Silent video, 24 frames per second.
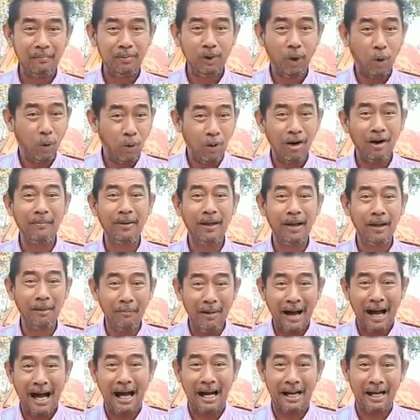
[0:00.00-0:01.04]
ถูกก็มี
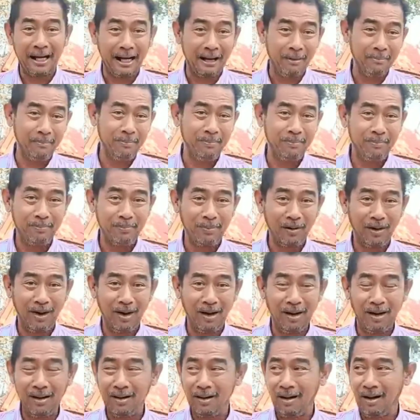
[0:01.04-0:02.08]
บ้างครับ ก็
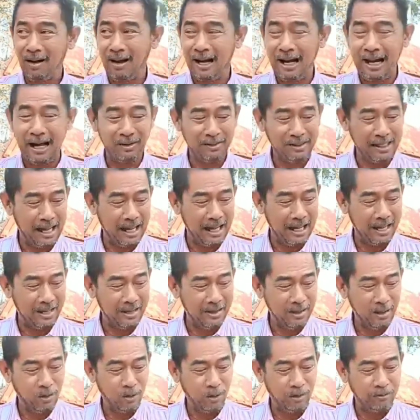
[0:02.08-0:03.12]
ก็แล้วแต่
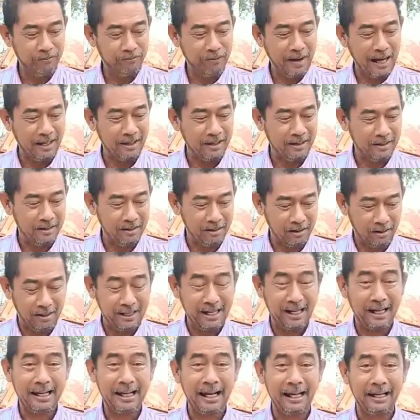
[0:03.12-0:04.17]
คนฟังก็
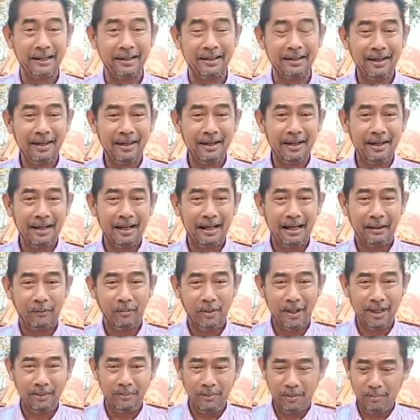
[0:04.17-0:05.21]
แล้วกันแล้ววั
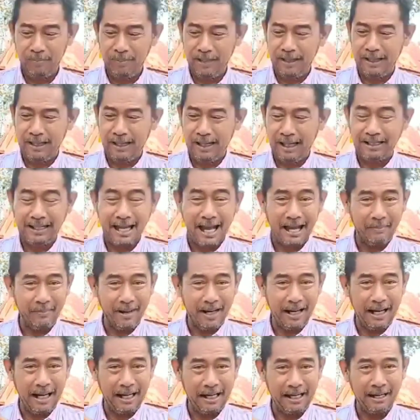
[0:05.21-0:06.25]
นนี้ผมมีกระถางมา
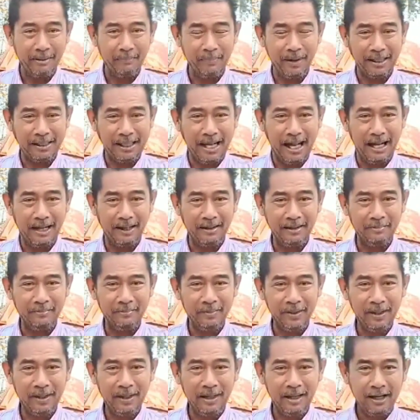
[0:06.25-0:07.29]
ขายครับ กระถาง
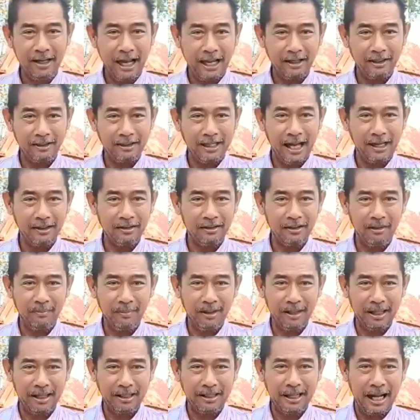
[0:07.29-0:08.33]
แคนตาซึ่งเป็
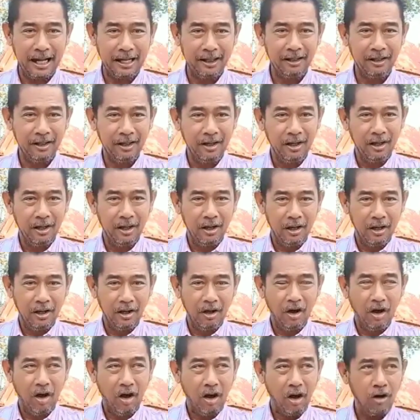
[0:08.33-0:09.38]
นกระถาง
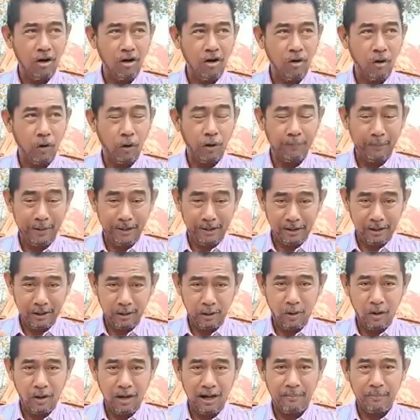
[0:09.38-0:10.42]
ของคนพิษณุ
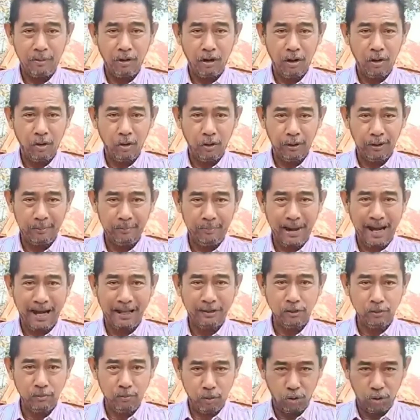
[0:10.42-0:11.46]
โลกครับ ของคนภาย
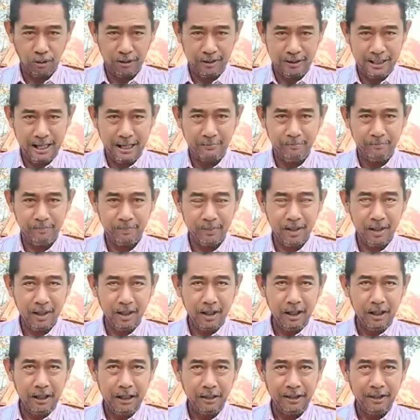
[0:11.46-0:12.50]
ชุมพล
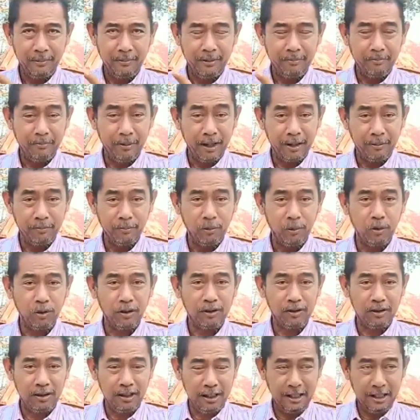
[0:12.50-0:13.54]
ทำเดี๋ยวจะไปเปิดบูธ
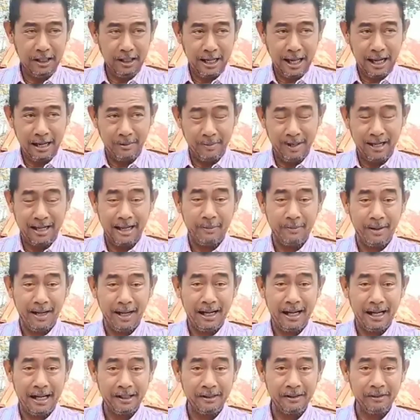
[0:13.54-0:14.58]
ที่งานมากรรมอา
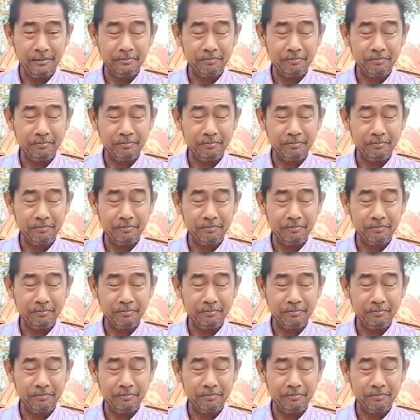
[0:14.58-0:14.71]
หาร